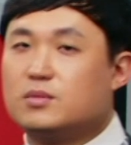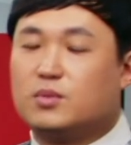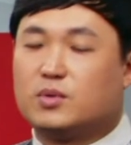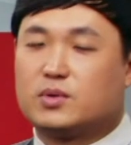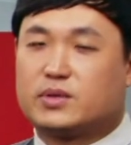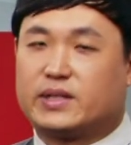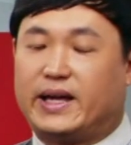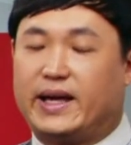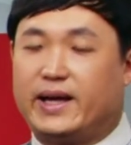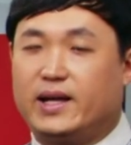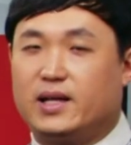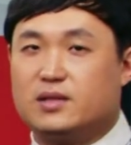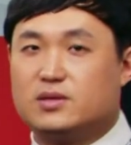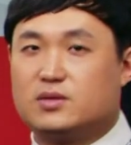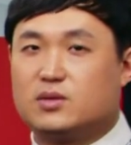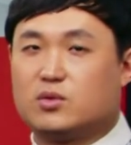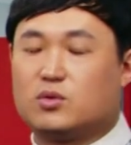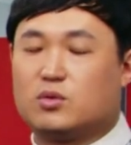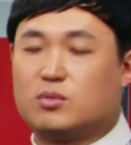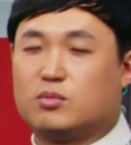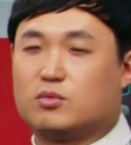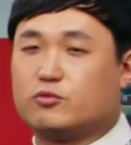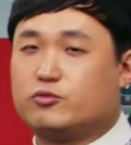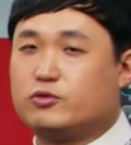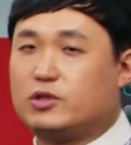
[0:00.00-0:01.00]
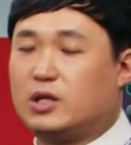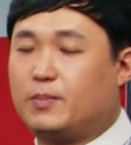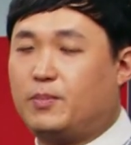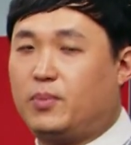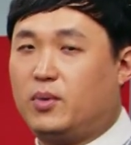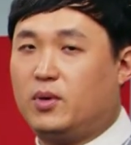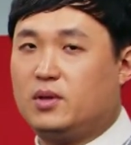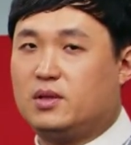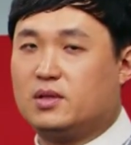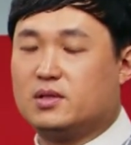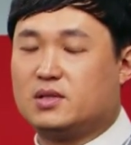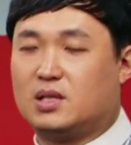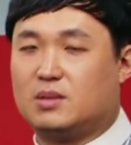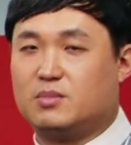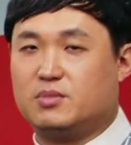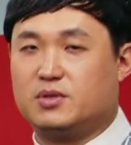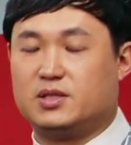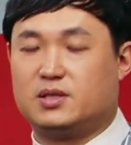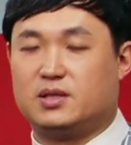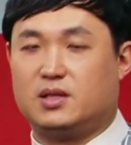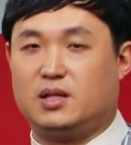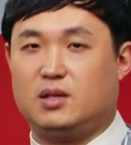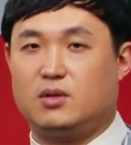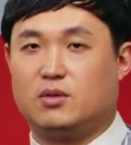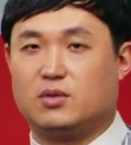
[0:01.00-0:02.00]
뭐 개인적으로 투자 포인트
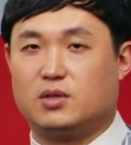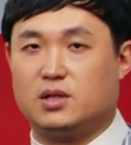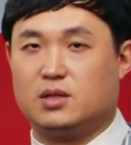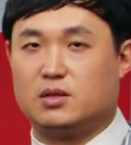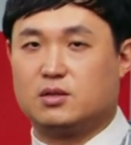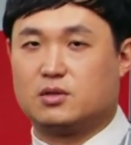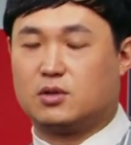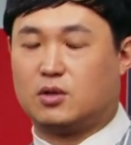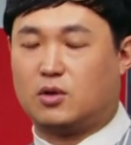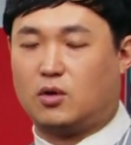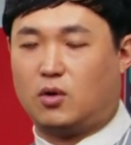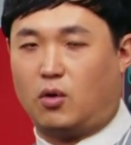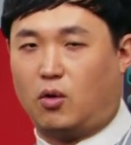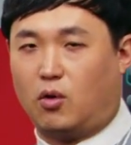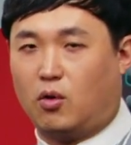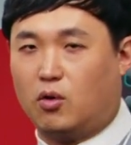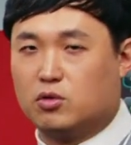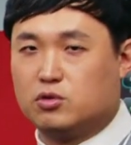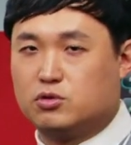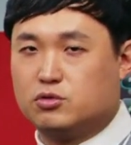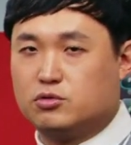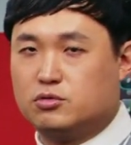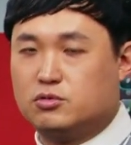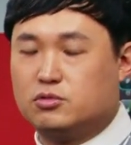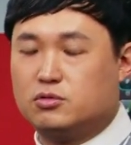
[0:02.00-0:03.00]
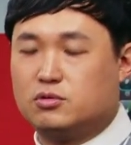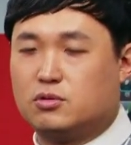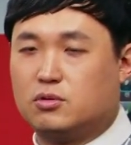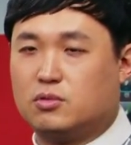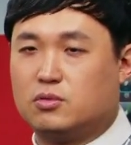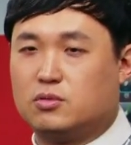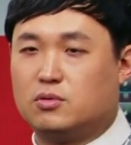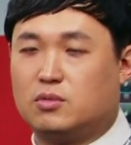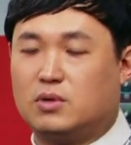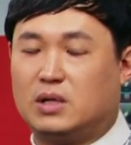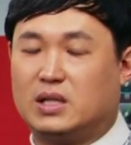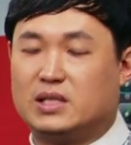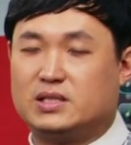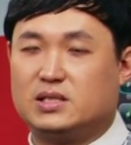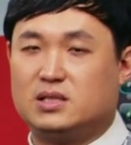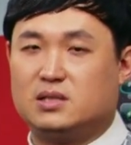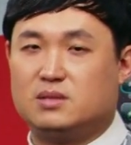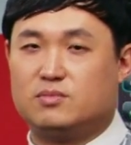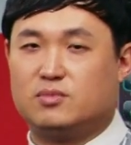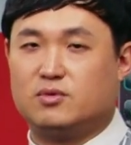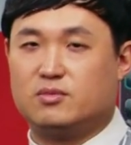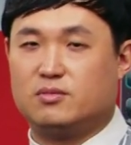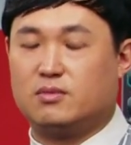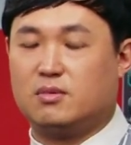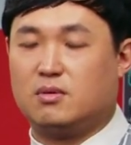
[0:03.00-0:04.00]
잡으실 때 여기는 거주로 하시는
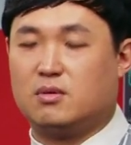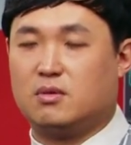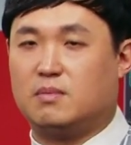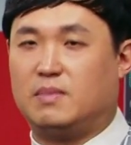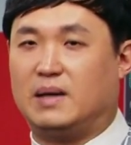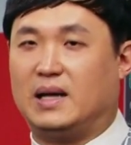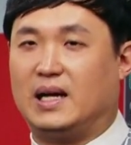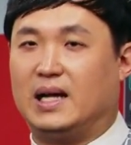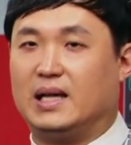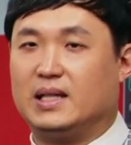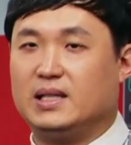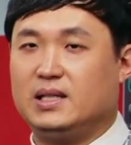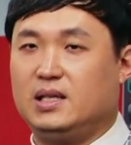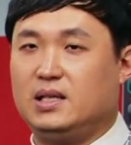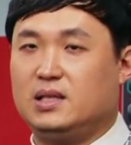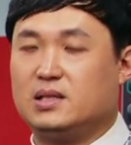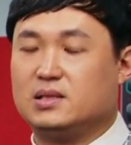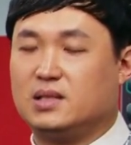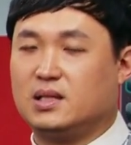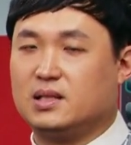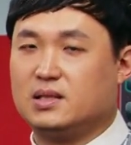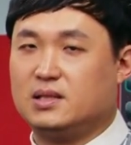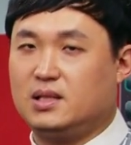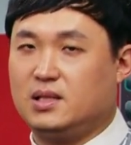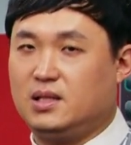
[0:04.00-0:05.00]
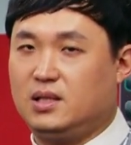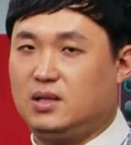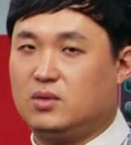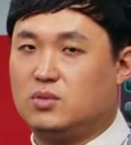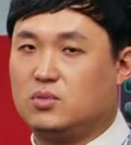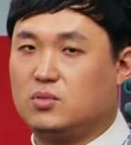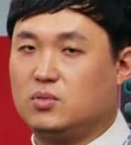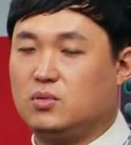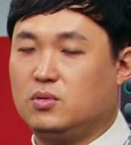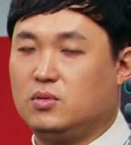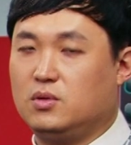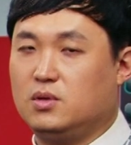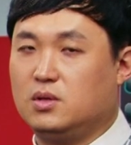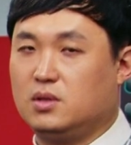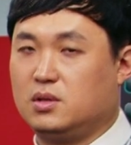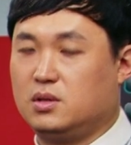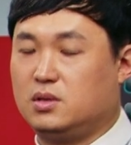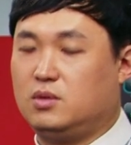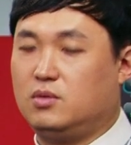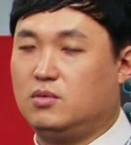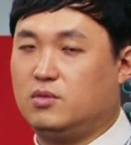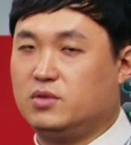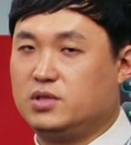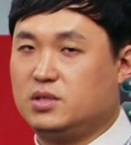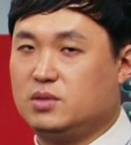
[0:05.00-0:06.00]
분들도 많이 상당히 또
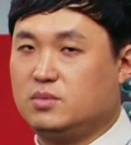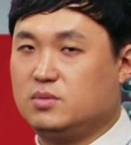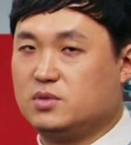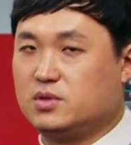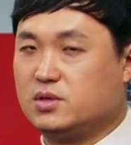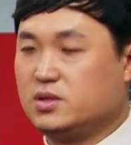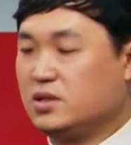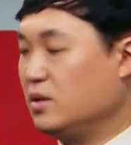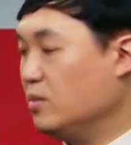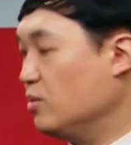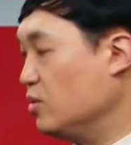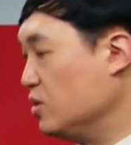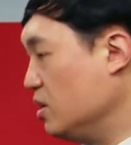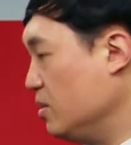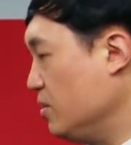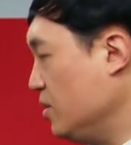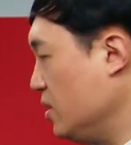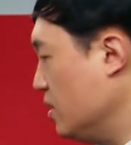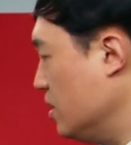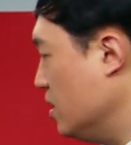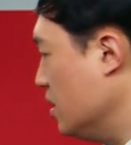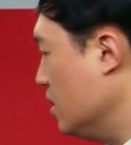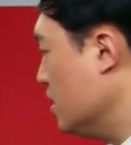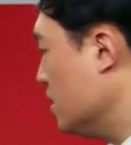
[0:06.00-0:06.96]
들어오시는 게 뭐냐면